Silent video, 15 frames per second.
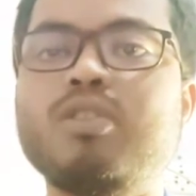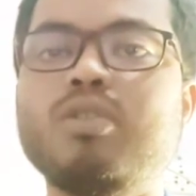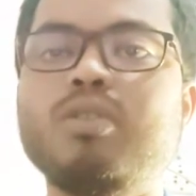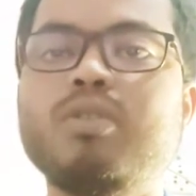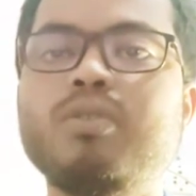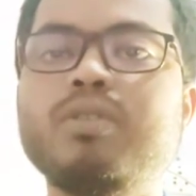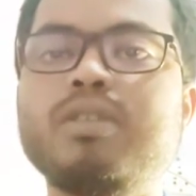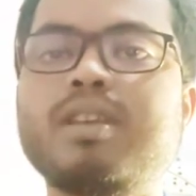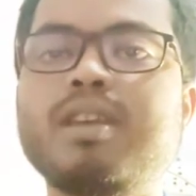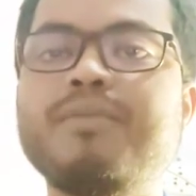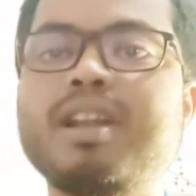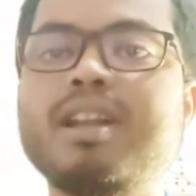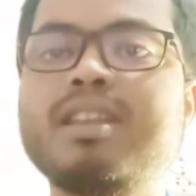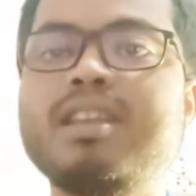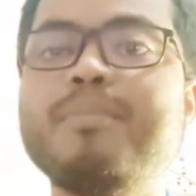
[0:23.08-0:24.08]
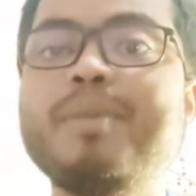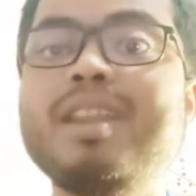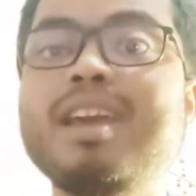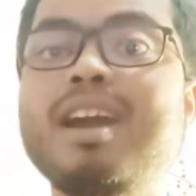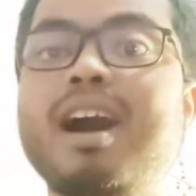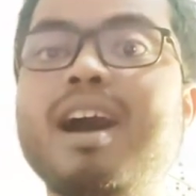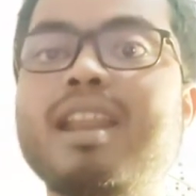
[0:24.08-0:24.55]
जो उनके विकेट
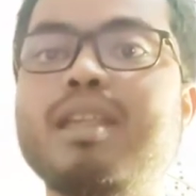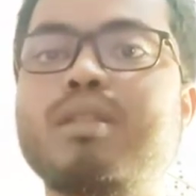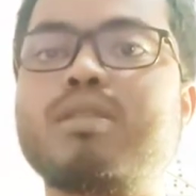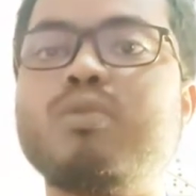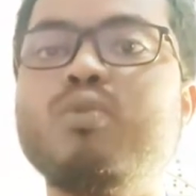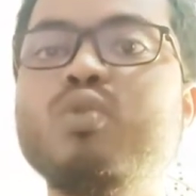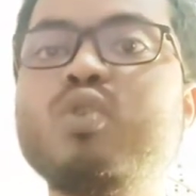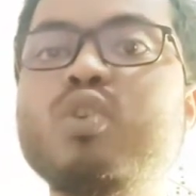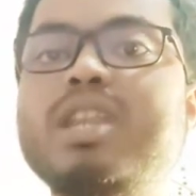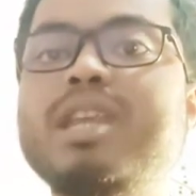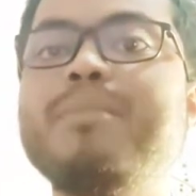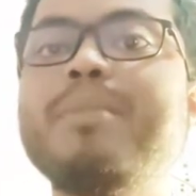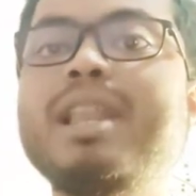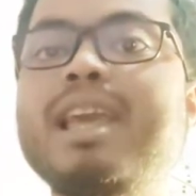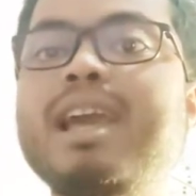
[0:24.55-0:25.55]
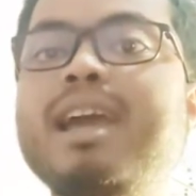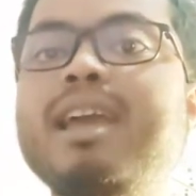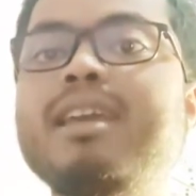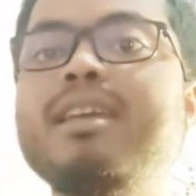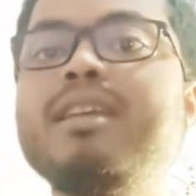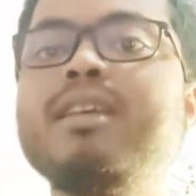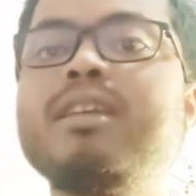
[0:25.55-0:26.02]
कीपर हैं हारिस उनको टीम में ले
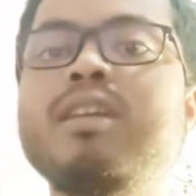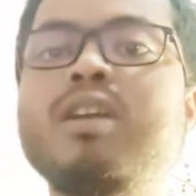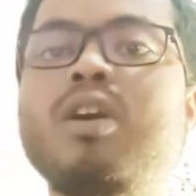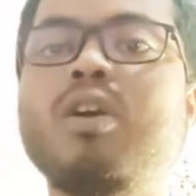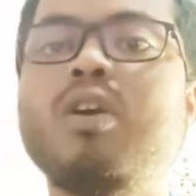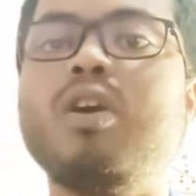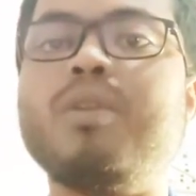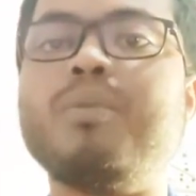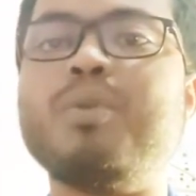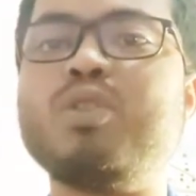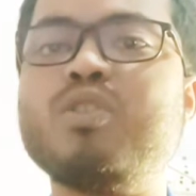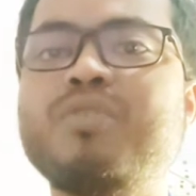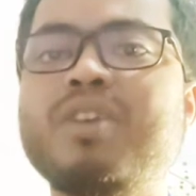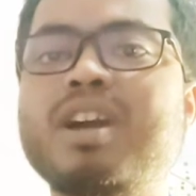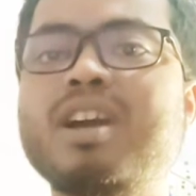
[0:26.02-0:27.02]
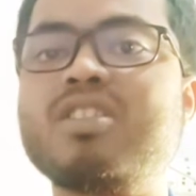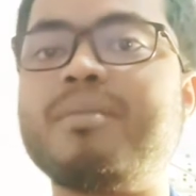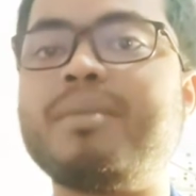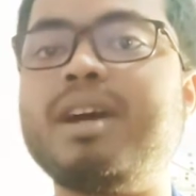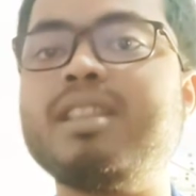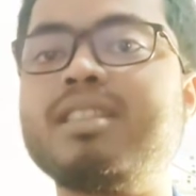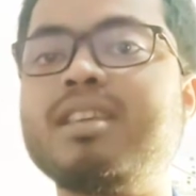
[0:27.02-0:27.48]
आए हैं और वो जो फ़कर
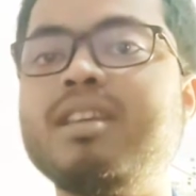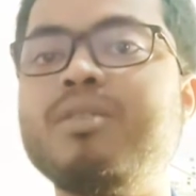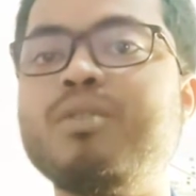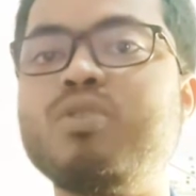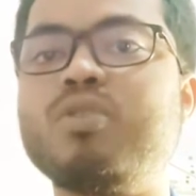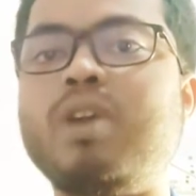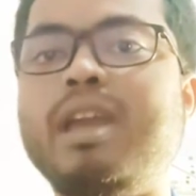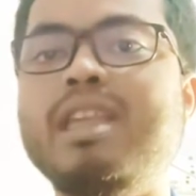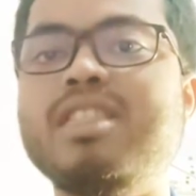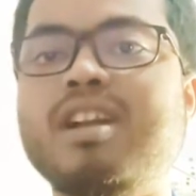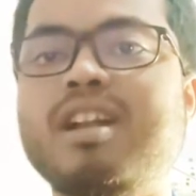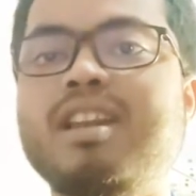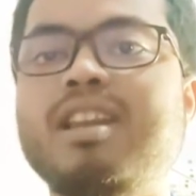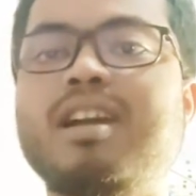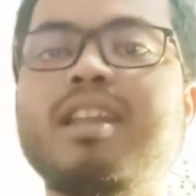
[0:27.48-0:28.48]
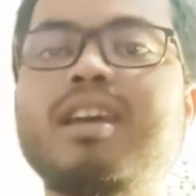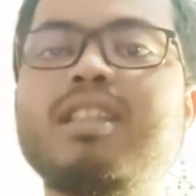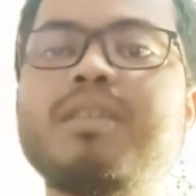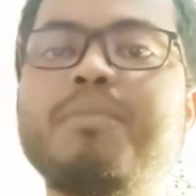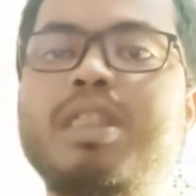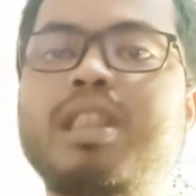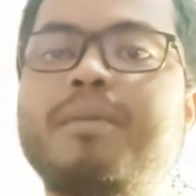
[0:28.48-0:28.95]
जमान थे वो जो इंजर्ड लग रहे
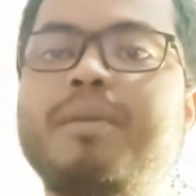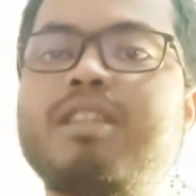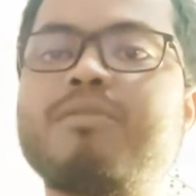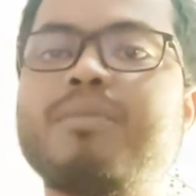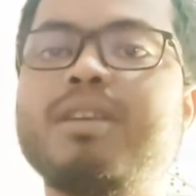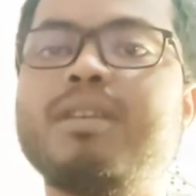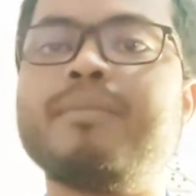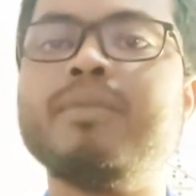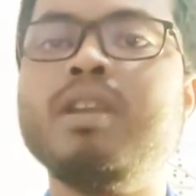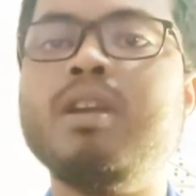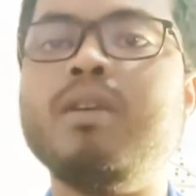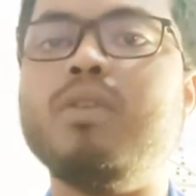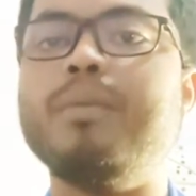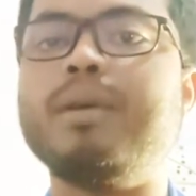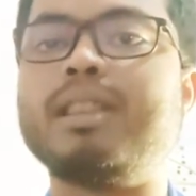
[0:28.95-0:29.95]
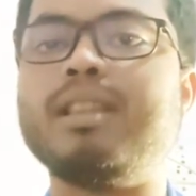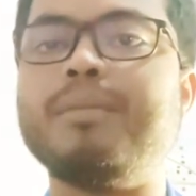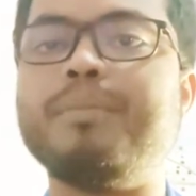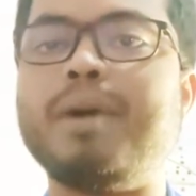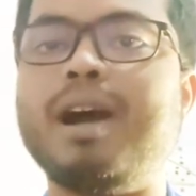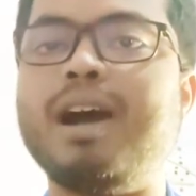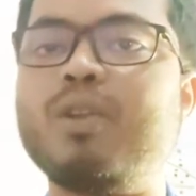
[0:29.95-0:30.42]
थे पिछले मैच में वो मतलब
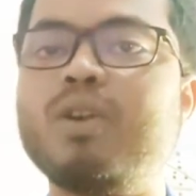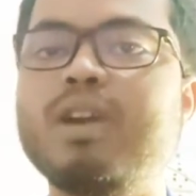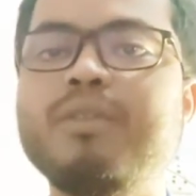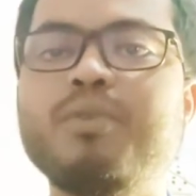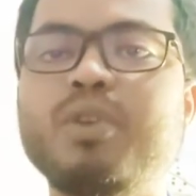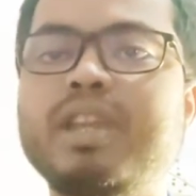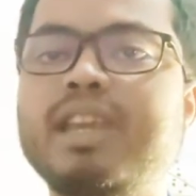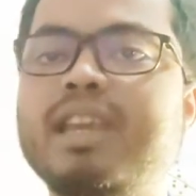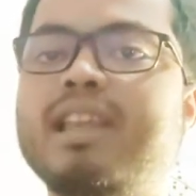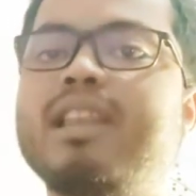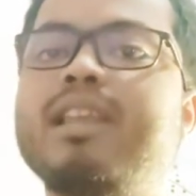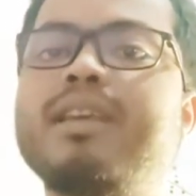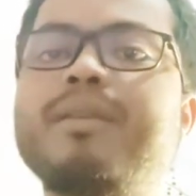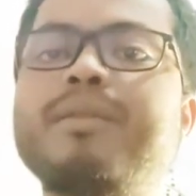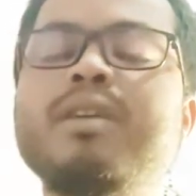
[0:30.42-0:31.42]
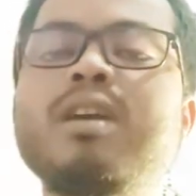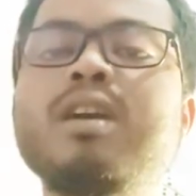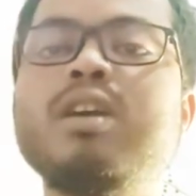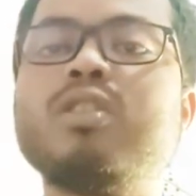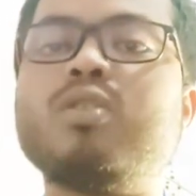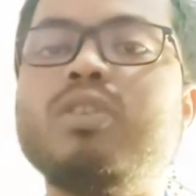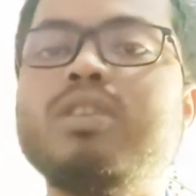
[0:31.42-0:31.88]
बाहर हो गए वो नहीं खेल रहे हैं
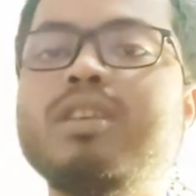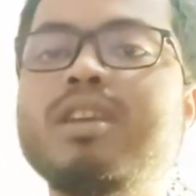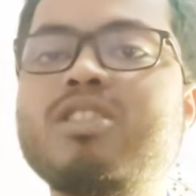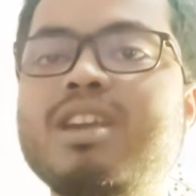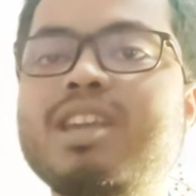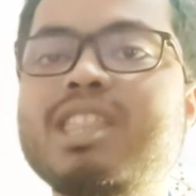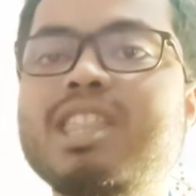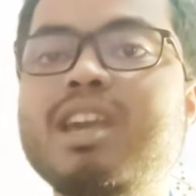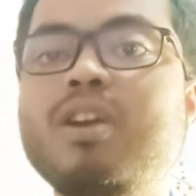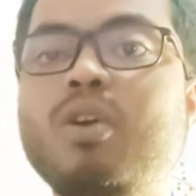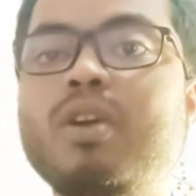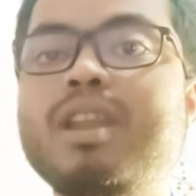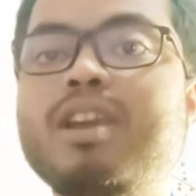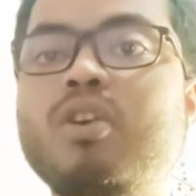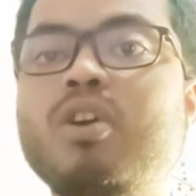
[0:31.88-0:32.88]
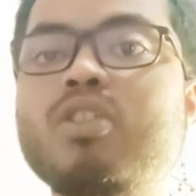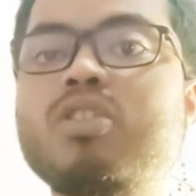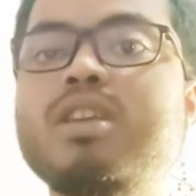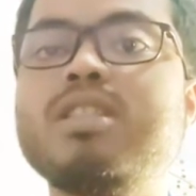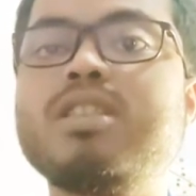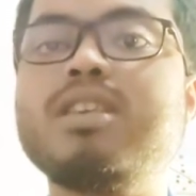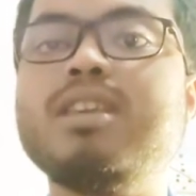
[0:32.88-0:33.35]
तो ये चेंज है और एक और
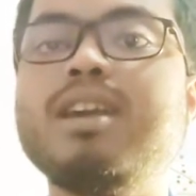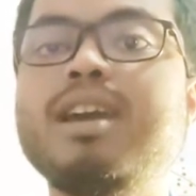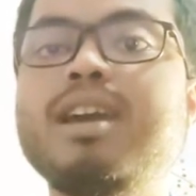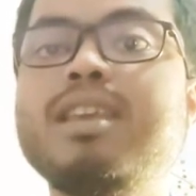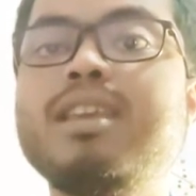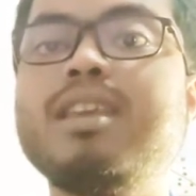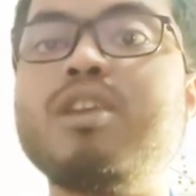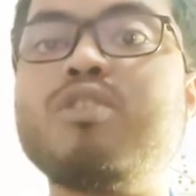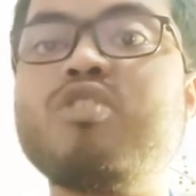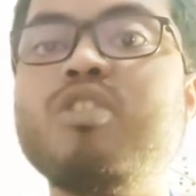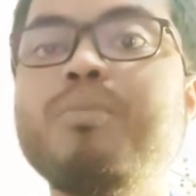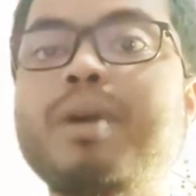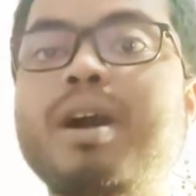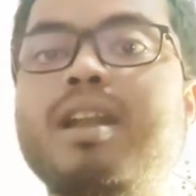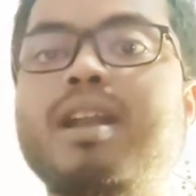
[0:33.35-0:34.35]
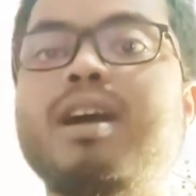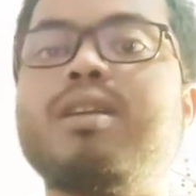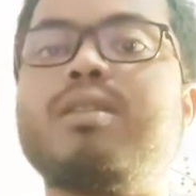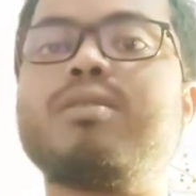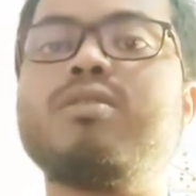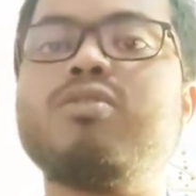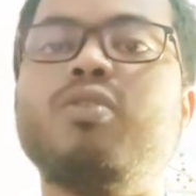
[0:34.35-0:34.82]
चेंज किया है केशव
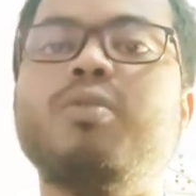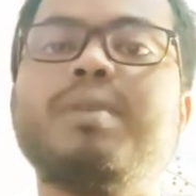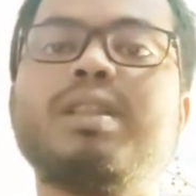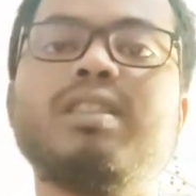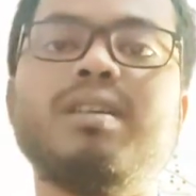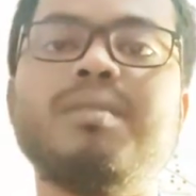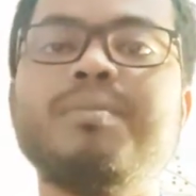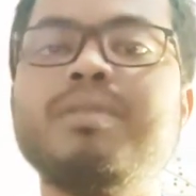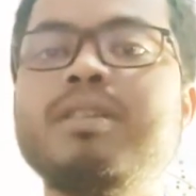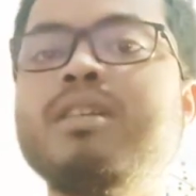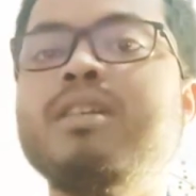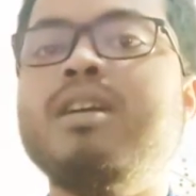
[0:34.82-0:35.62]
महाराज जो मतलब